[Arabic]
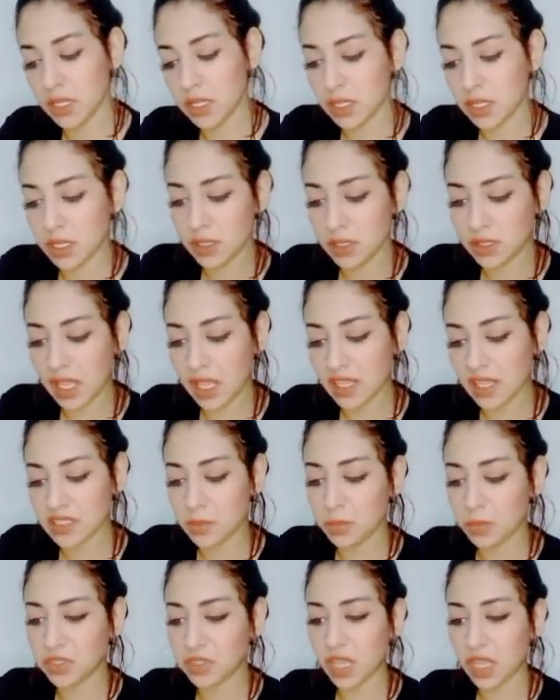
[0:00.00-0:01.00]

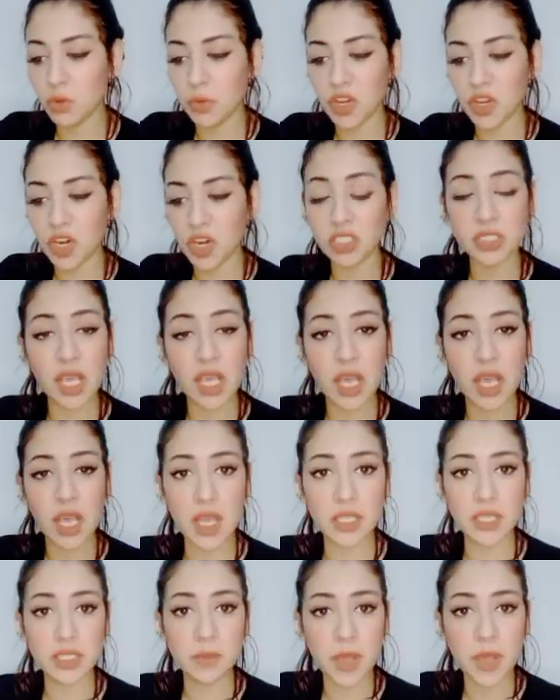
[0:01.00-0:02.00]
التحديد بتاع المباراه
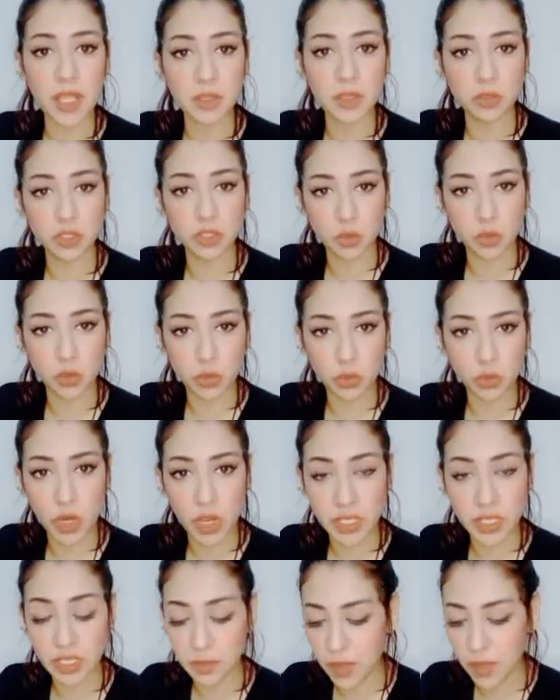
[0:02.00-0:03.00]
ده يبقى
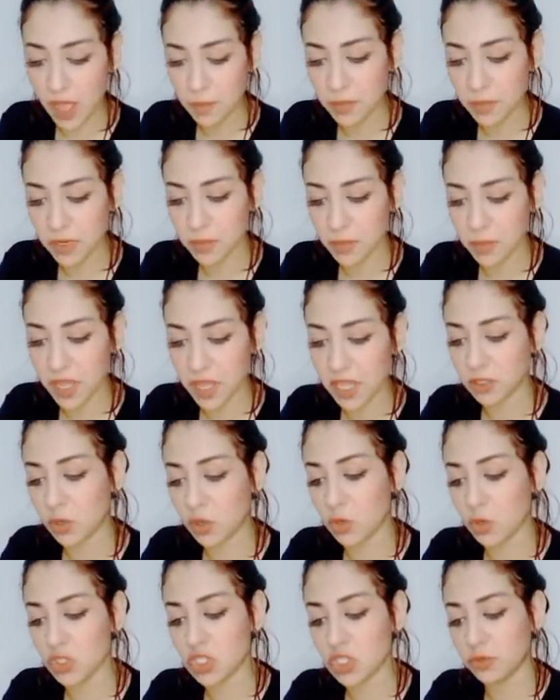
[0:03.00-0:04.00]
ويكون قريب قبل
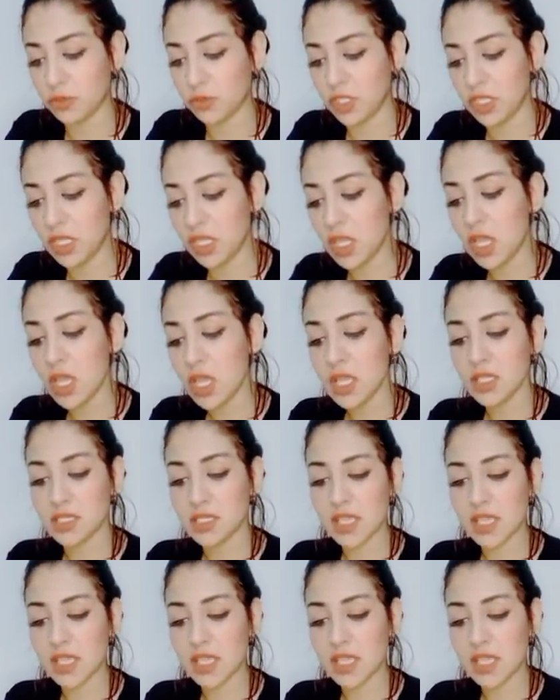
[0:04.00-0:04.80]
ما نخش في